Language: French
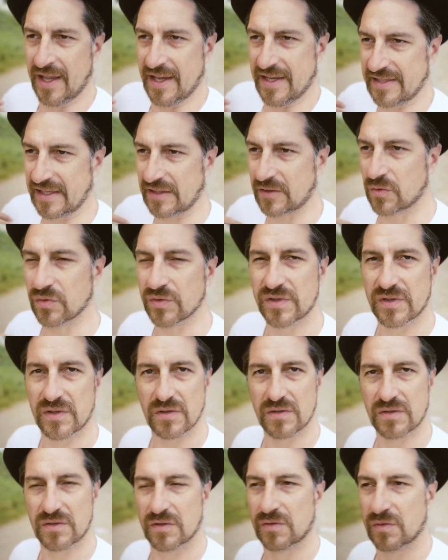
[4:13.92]
et cette
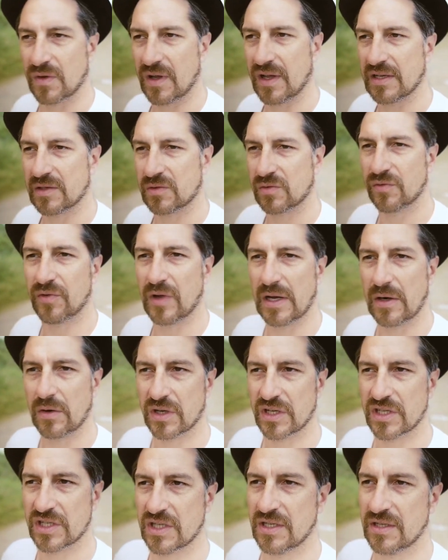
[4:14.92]
conscience de soi, est souvent à
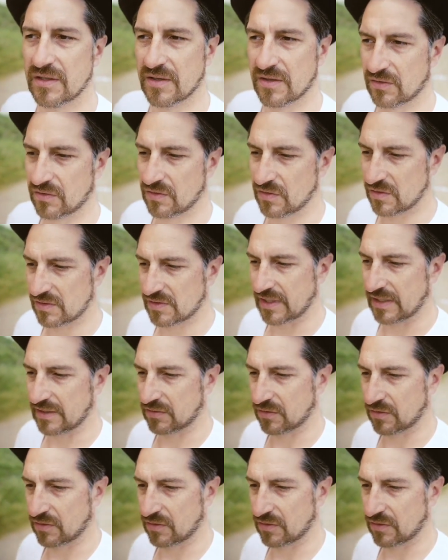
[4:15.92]
l'origine de cette.